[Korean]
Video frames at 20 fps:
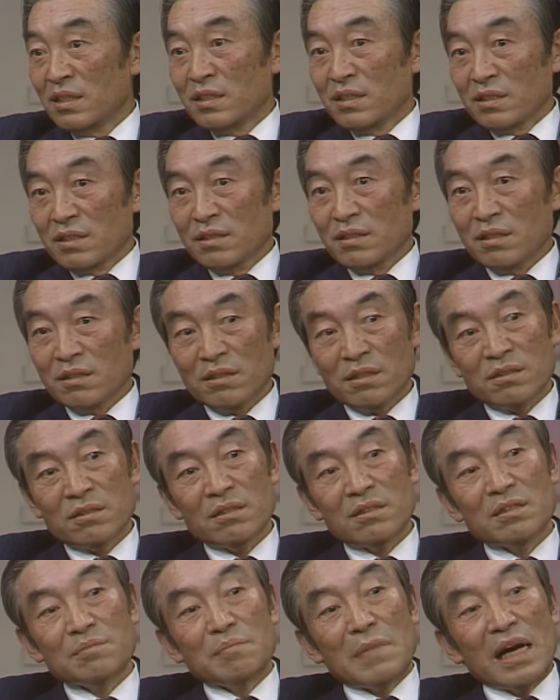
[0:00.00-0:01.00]
네. 그래서
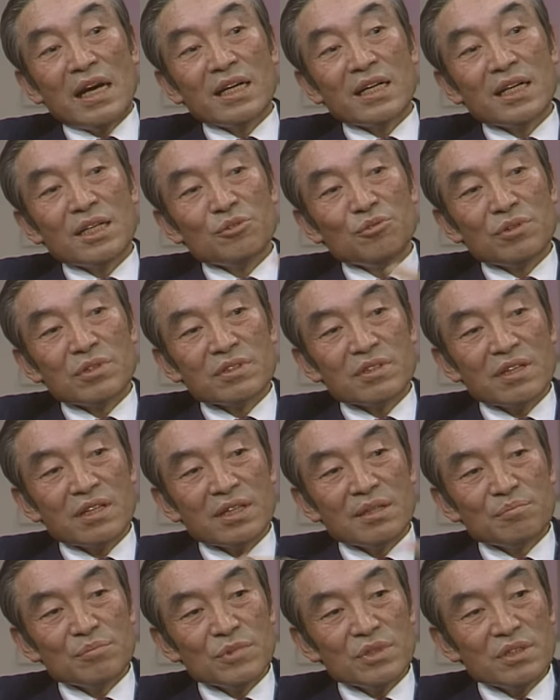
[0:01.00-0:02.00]
서로 말해야 될
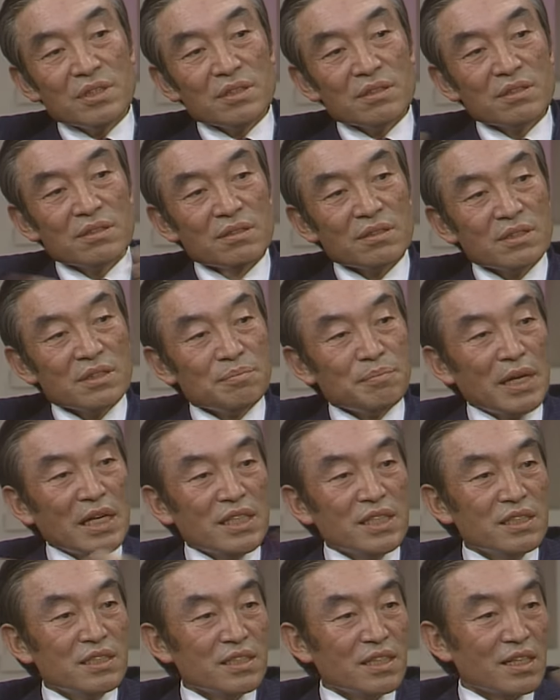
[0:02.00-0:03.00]
사람들이 서로 그
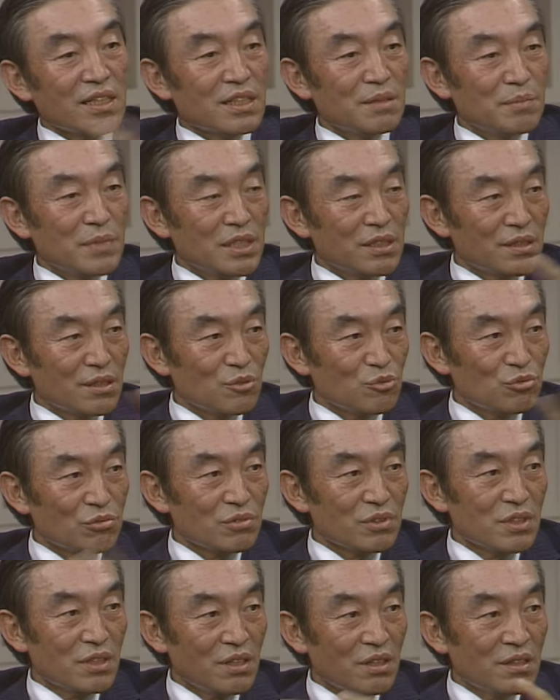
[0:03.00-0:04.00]
맥히지 않게
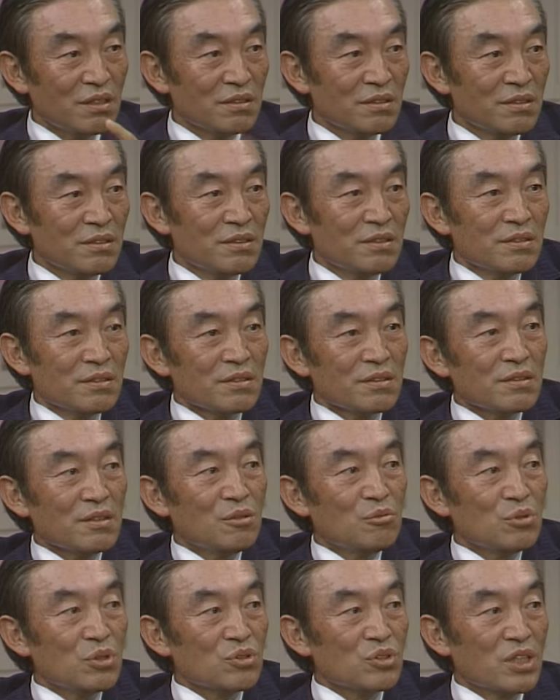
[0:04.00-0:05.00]
만들어주는 거. 예.
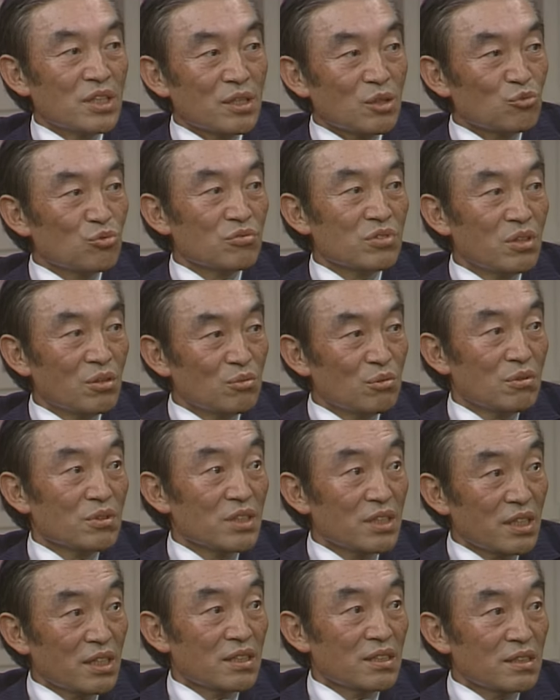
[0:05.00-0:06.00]
그러니까 우리
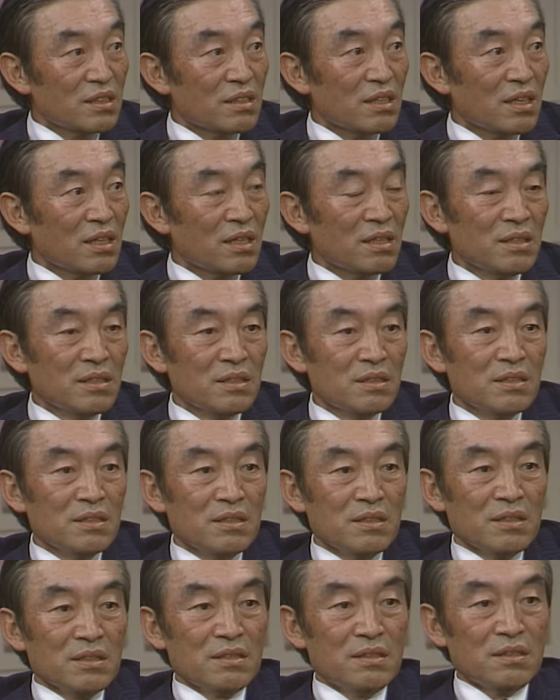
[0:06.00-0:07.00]
전화수선공이라 하는 거다.
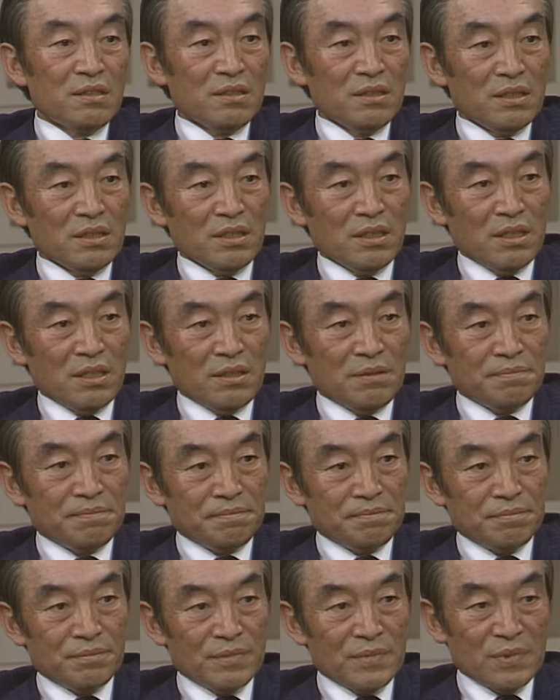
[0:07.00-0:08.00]
아하. 그러니까
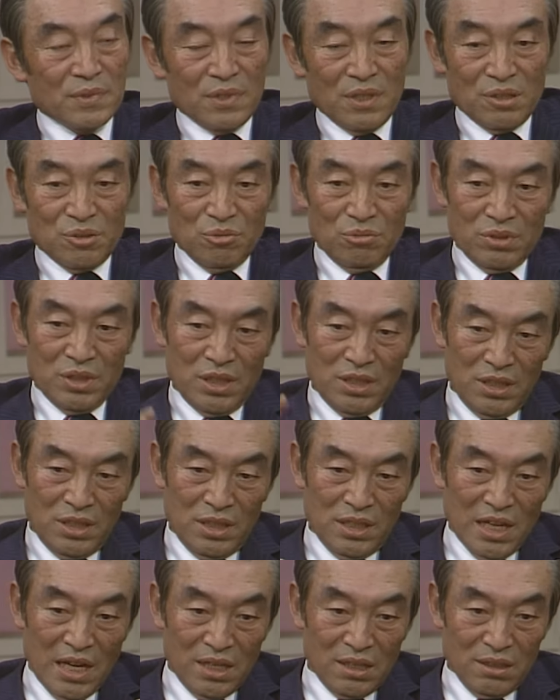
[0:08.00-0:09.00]
음, 결국에
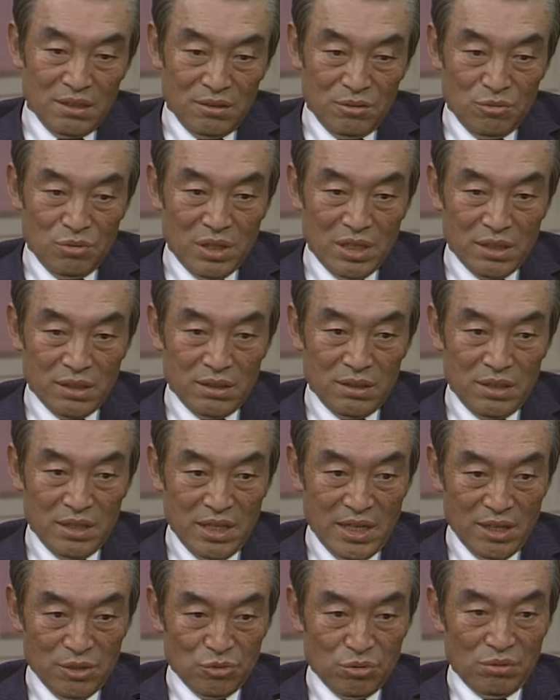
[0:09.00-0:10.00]
이
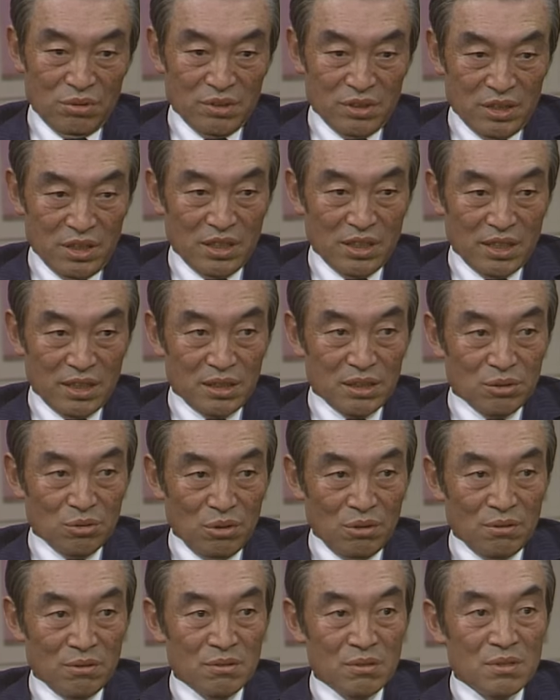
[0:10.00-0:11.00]
양극화를 해소를
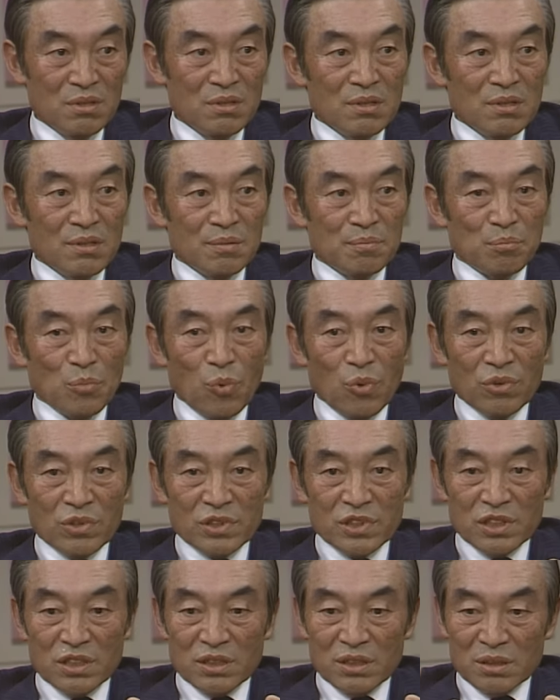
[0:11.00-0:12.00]
시켜가지고
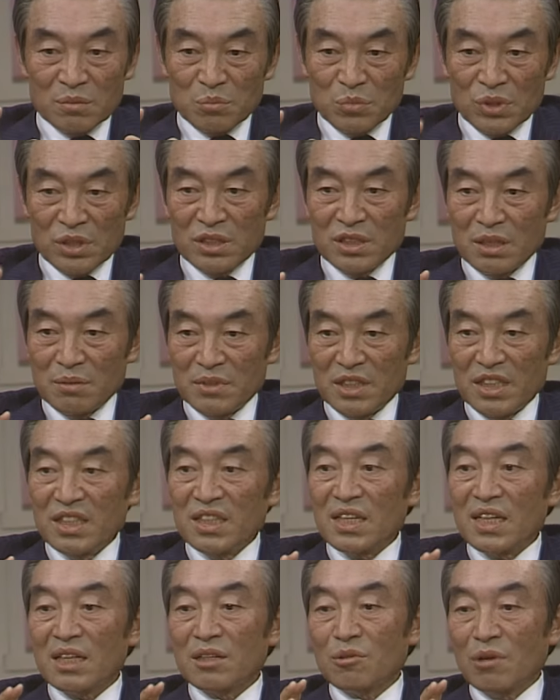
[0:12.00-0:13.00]
목적은 뭐냐면
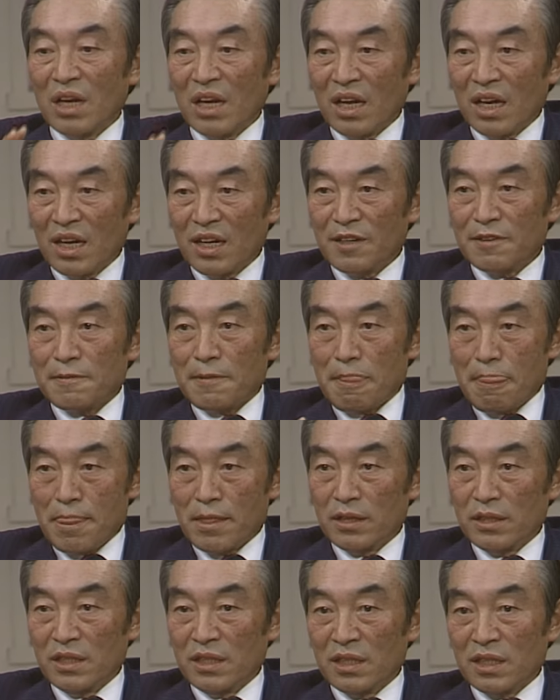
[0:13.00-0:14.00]
인간화.
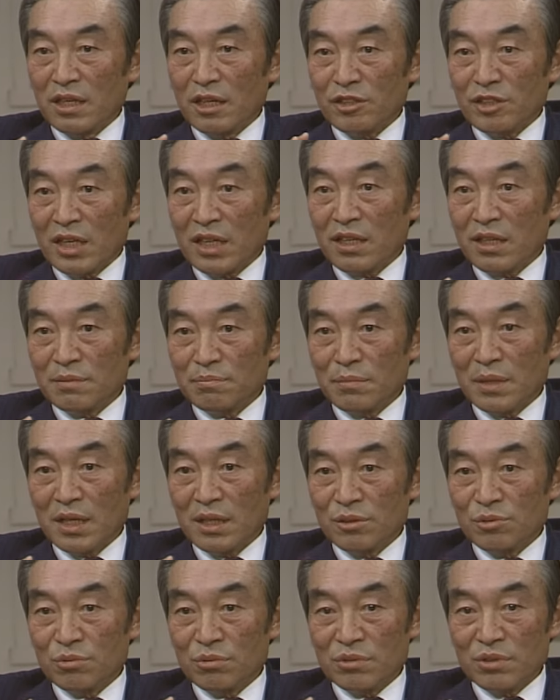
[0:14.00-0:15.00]
어, 인간하라는
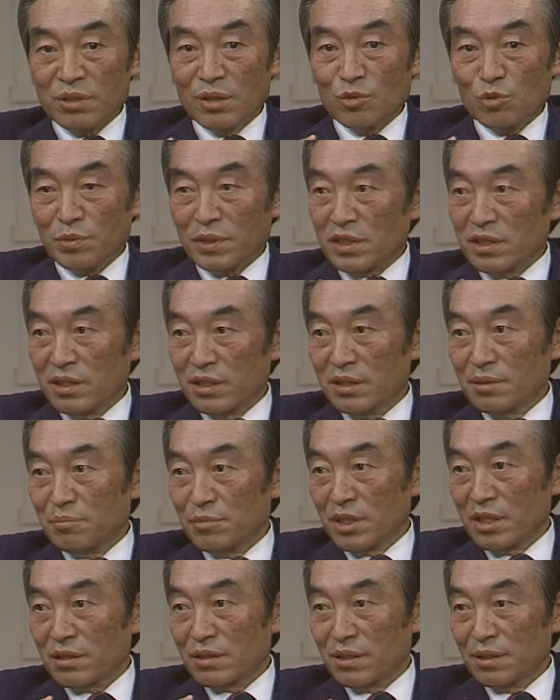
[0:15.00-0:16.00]
말도
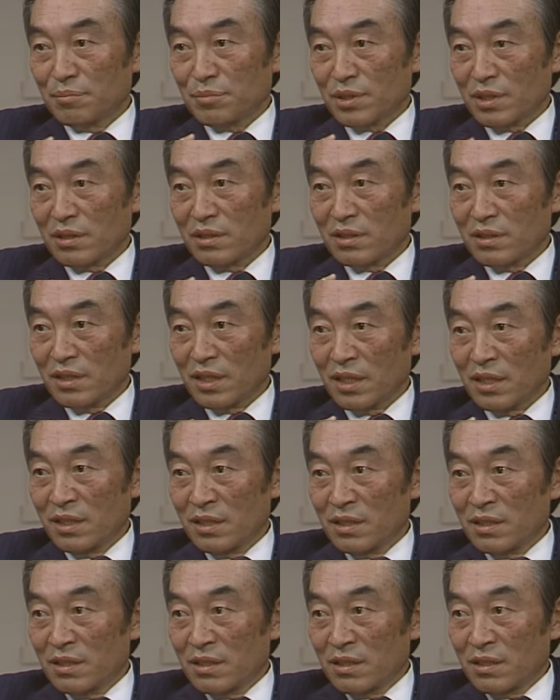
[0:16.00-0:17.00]
1970년에 처음 썼는데
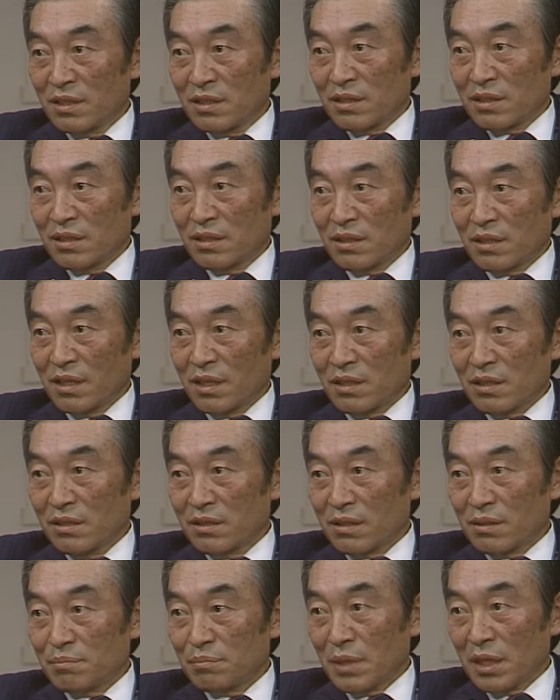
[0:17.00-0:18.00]
네. 그때는
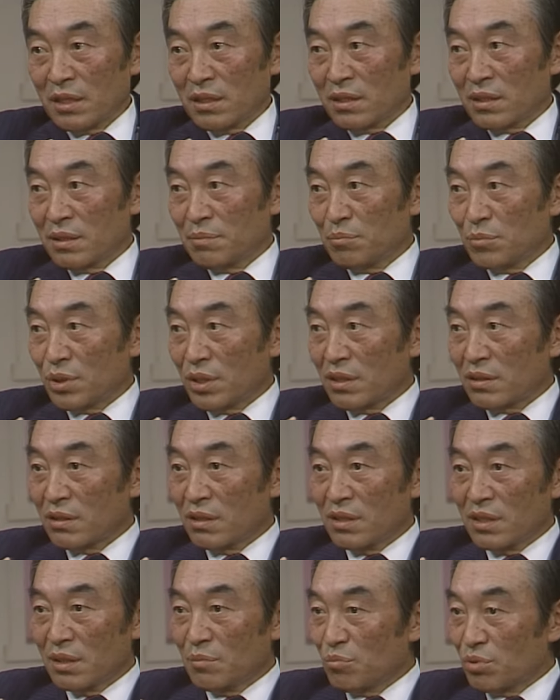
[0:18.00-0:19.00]
그런 말이
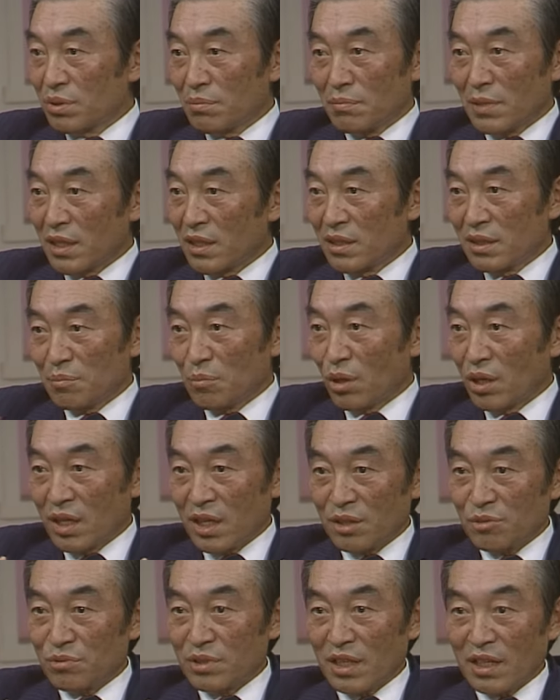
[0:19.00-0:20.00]
신문에서 이게 무슨 말인지
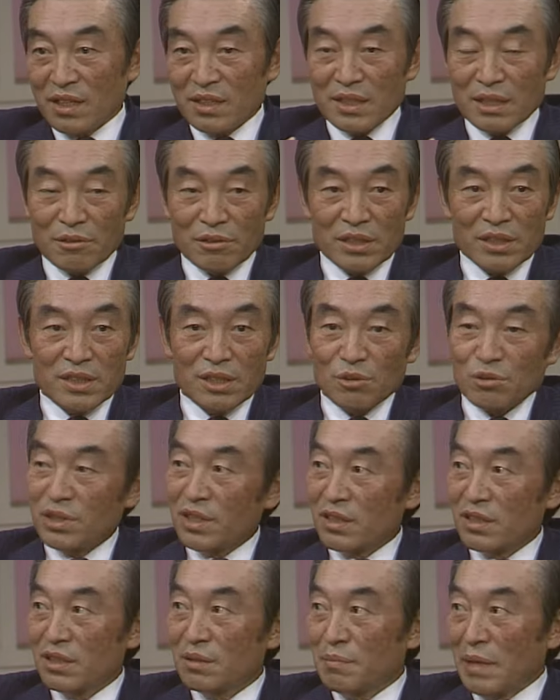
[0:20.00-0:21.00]
몰라가지고 잘 안 나왔는데
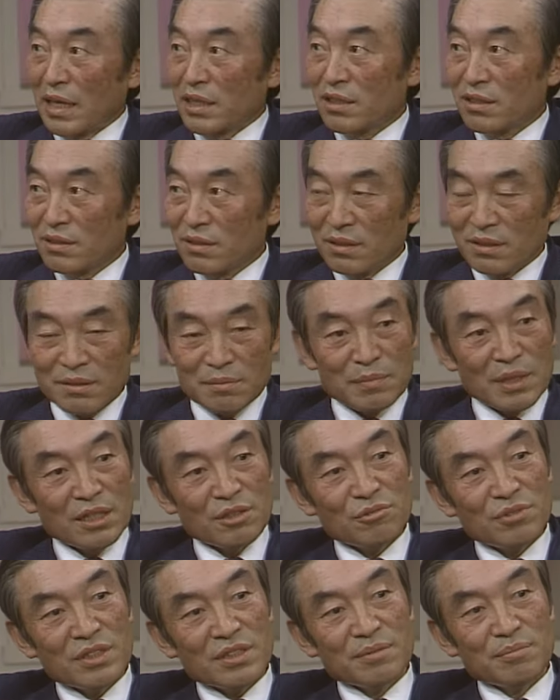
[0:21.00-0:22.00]
요새는 그거 많이 쓰는
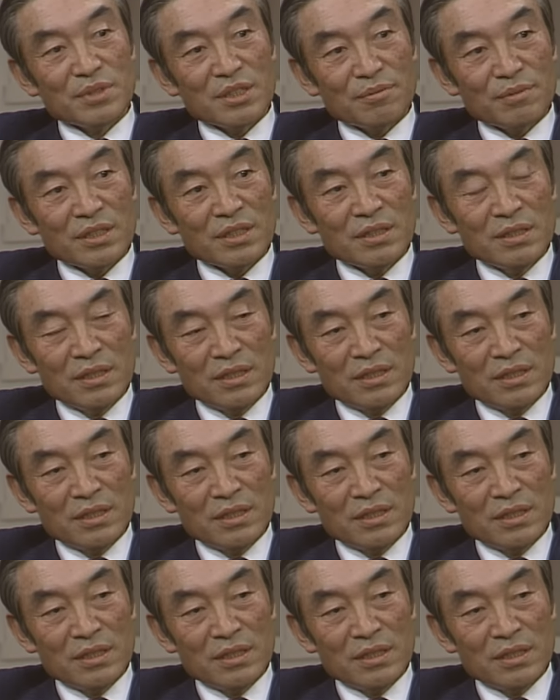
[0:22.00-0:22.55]
말이 되었습니다만